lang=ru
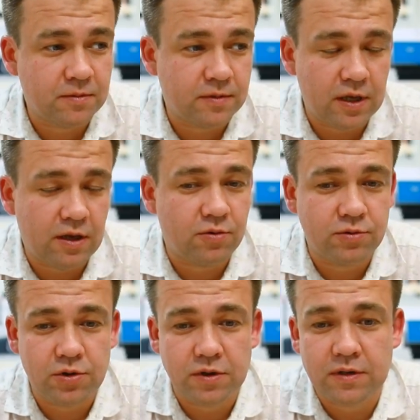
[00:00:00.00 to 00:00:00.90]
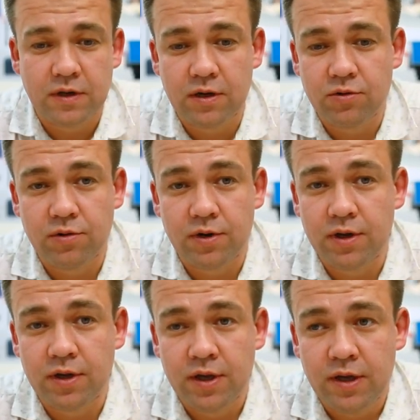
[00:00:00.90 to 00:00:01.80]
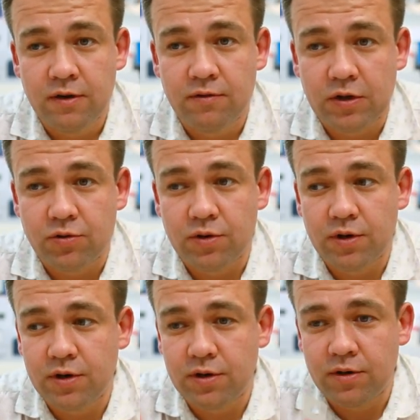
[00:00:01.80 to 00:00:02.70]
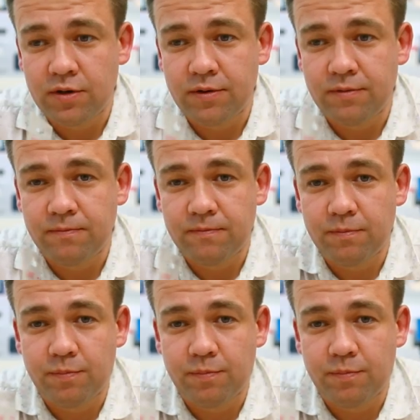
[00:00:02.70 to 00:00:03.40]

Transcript: э, таких устройствах, которые, в которых э,